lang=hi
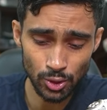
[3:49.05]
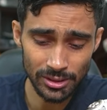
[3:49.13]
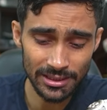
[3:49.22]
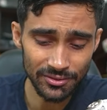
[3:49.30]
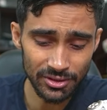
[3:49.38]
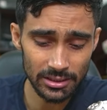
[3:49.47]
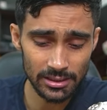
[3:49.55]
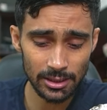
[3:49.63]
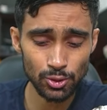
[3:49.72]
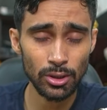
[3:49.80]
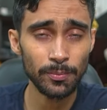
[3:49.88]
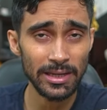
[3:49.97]
जो सीनरीज हैं
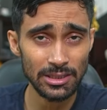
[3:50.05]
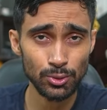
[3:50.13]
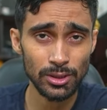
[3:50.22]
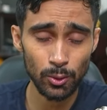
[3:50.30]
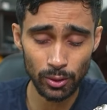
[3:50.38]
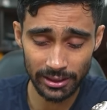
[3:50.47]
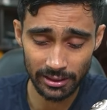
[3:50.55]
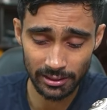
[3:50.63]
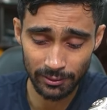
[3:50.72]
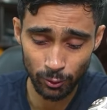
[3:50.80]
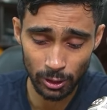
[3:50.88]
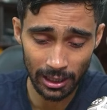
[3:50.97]
जो कि पैसों से लोग खरीदते
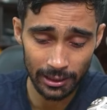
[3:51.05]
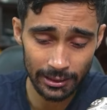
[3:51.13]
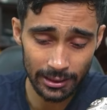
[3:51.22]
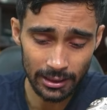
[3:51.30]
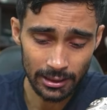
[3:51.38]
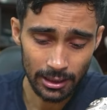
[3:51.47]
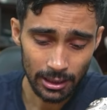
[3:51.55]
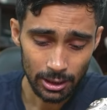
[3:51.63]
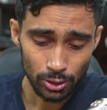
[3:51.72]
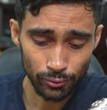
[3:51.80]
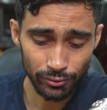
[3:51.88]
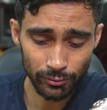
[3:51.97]
हैं वो डालेंगे
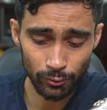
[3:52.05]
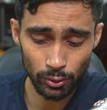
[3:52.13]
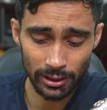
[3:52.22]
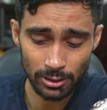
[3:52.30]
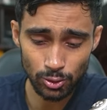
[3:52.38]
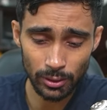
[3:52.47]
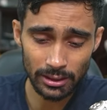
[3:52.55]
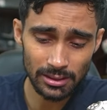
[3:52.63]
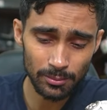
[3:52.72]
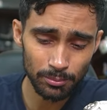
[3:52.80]
तो फिर वो एक छोटा सा